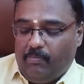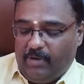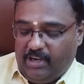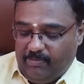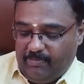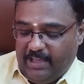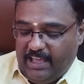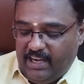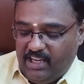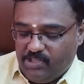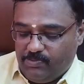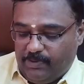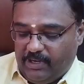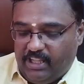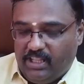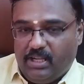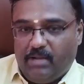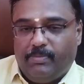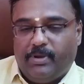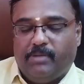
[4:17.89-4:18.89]
பட் மேரேஜ்
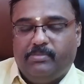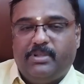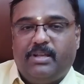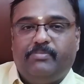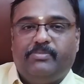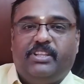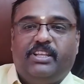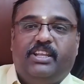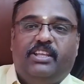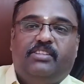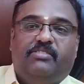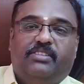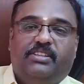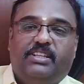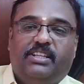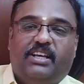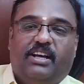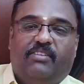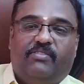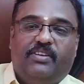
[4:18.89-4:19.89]
பண்ணதுக்கப்புறம் தான் தெரியுது
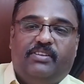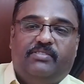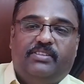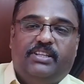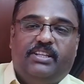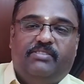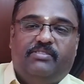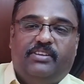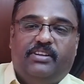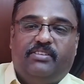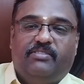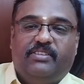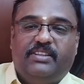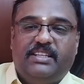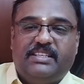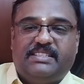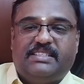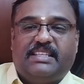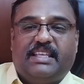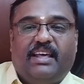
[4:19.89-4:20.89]
வந்து அவர் வந்து இவருக்கு
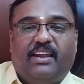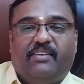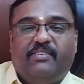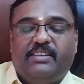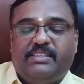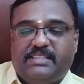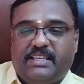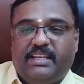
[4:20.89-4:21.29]
வந்து சர